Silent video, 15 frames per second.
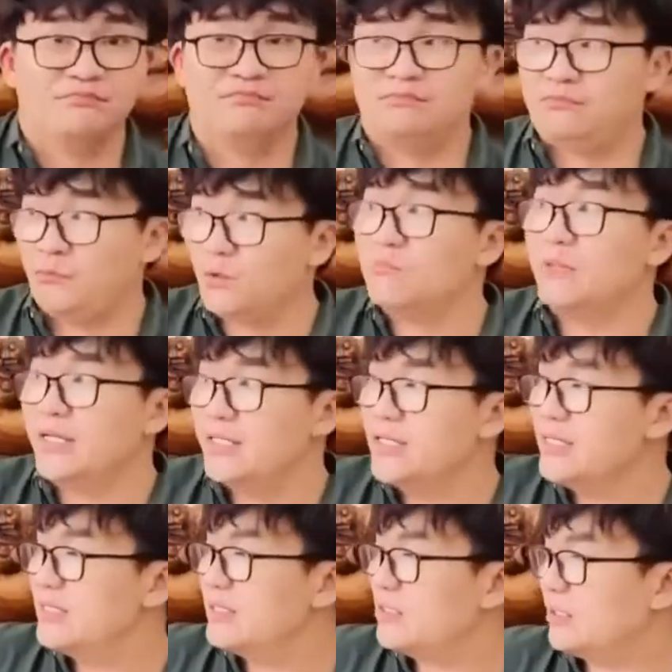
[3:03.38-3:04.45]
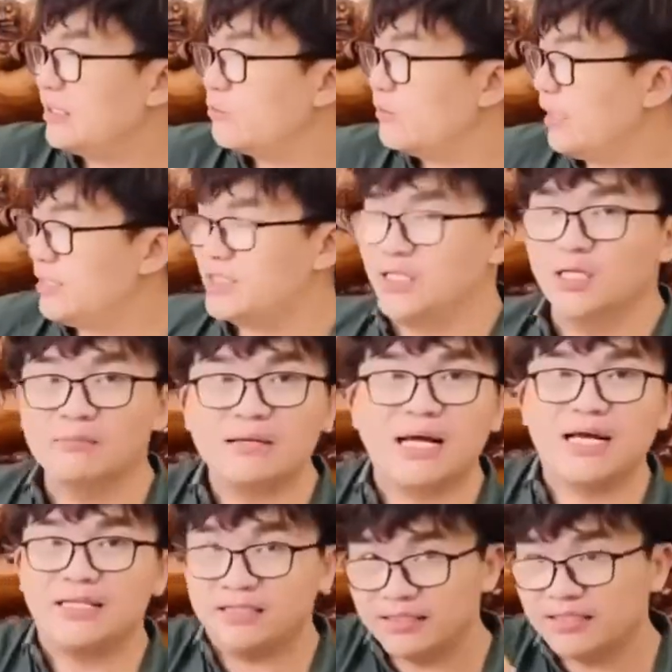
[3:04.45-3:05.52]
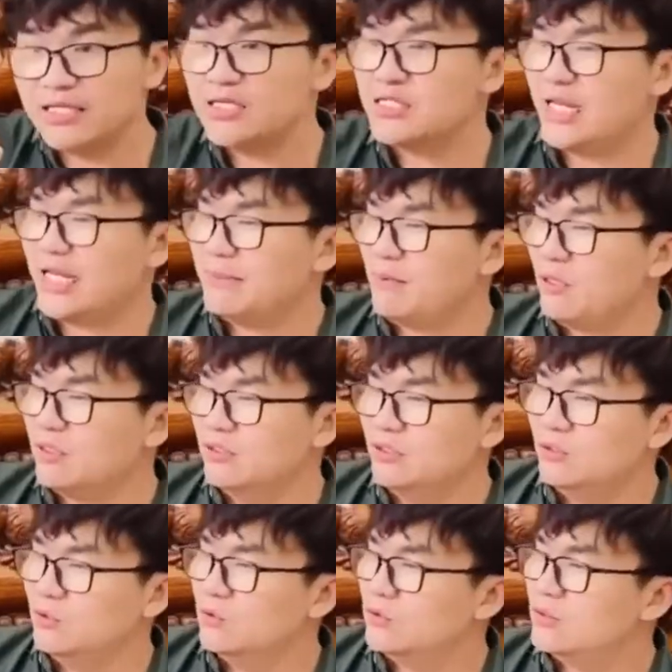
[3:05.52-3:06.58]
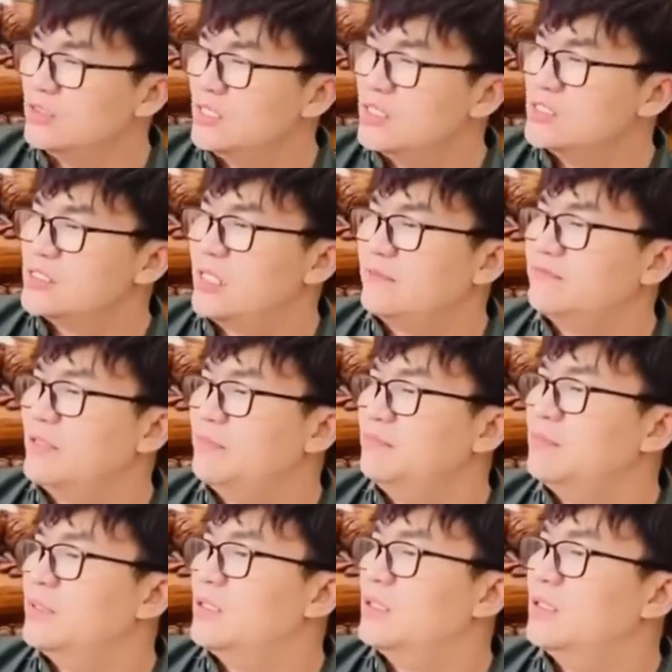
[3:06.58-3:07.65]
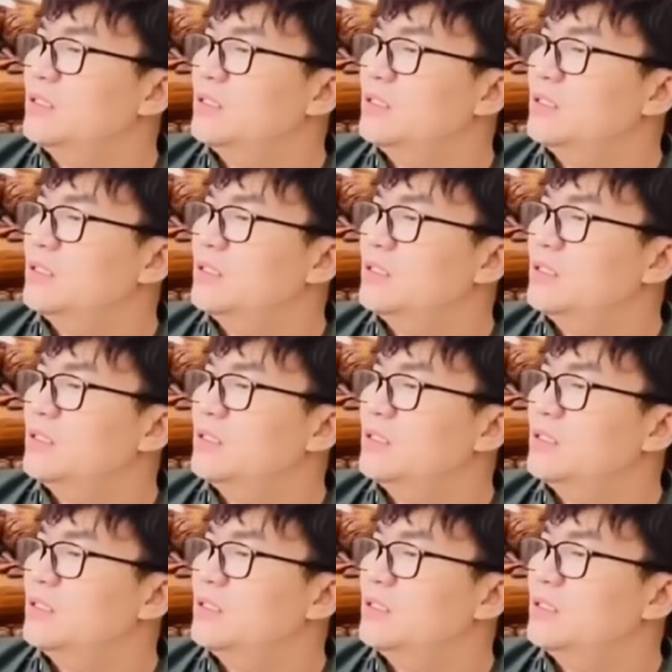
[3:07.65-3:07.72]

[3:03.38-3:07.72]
chuẩn bị đi cho chuyến hành trình hôm nay thì chia sẻ với mọi người luôn sản phẩm uh,